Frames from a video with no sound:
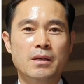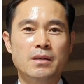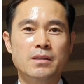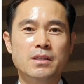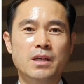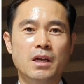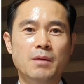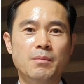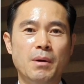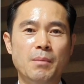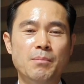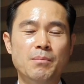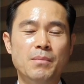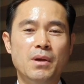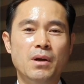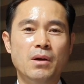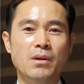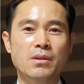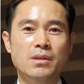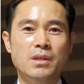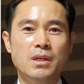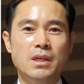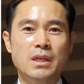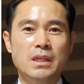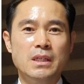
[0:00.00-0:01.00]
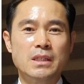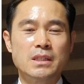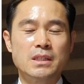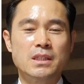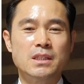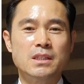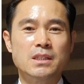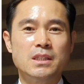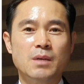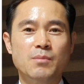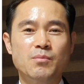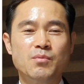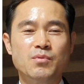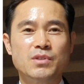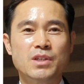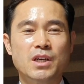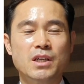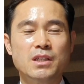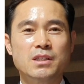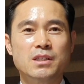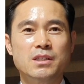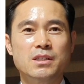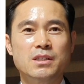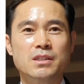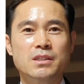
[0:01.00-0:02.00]
그에 반면 진짜
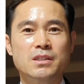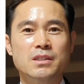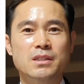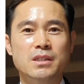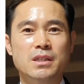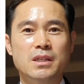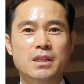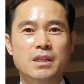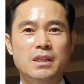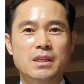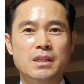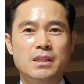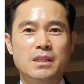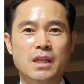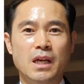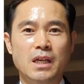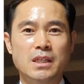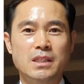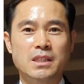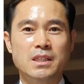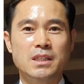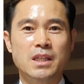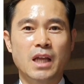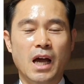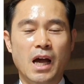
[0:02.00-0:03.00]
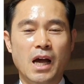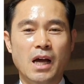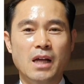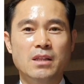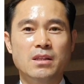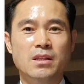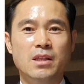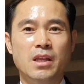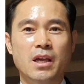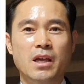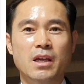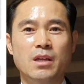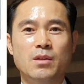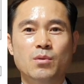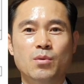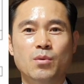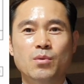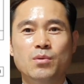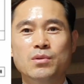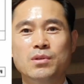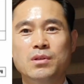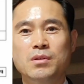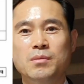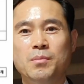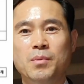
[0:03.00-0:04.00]
부자들은 다시 나한테
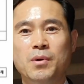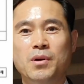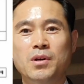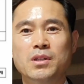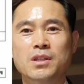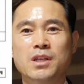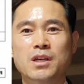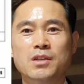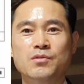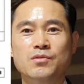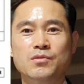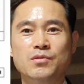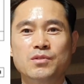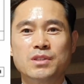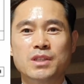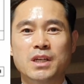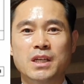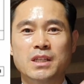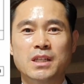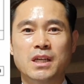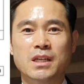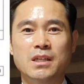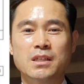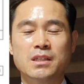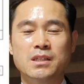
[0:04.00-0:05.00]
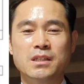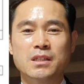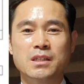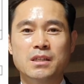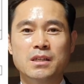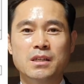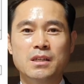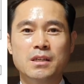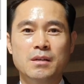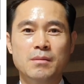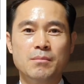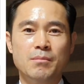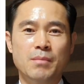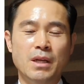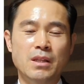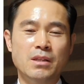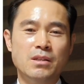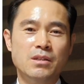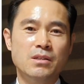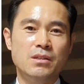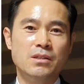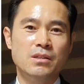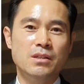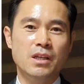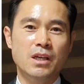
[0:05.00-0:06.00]
돈을 벌어다 주는 자산을
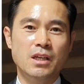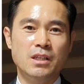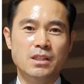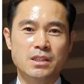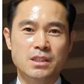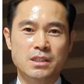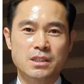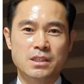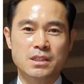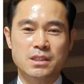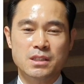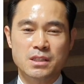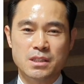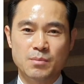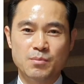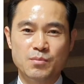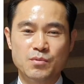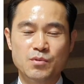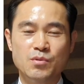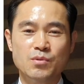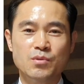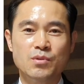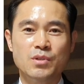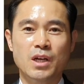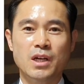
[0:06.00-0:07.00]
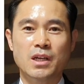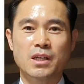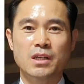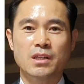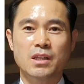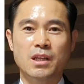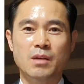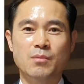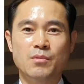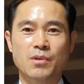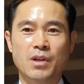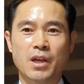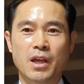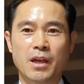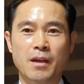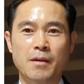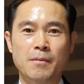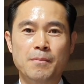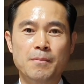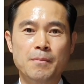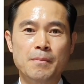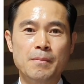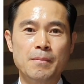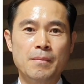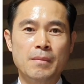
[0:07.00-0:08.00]
만드는데 집중을 하기
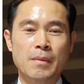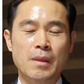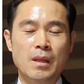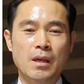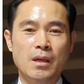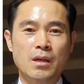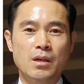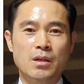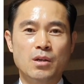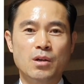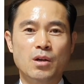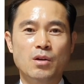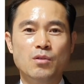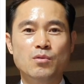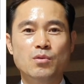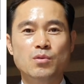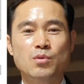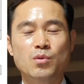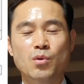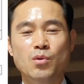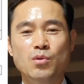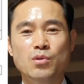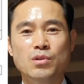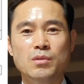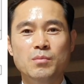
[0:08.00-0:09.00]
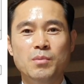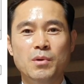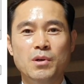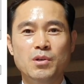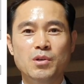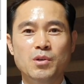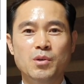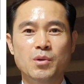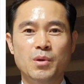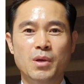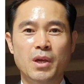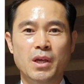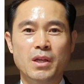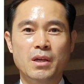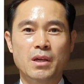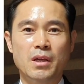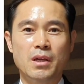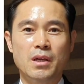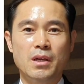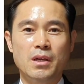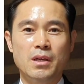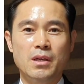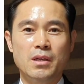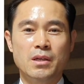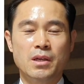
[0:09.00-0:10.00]
때문에 결국 돈을 벌기 위해
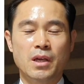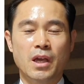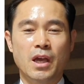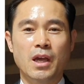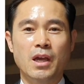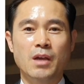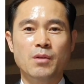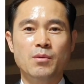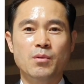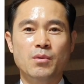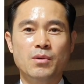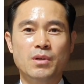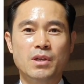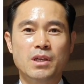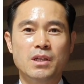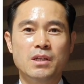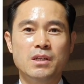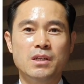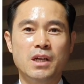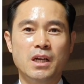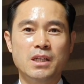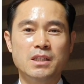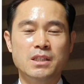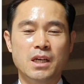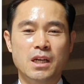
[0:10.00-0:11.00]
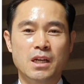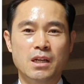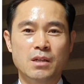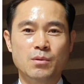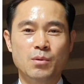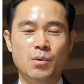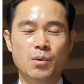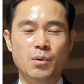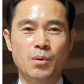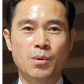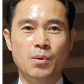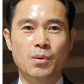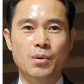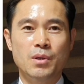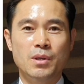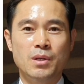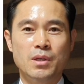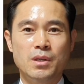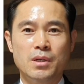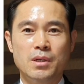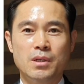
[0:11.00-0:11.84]
계속 일을 하지 않아도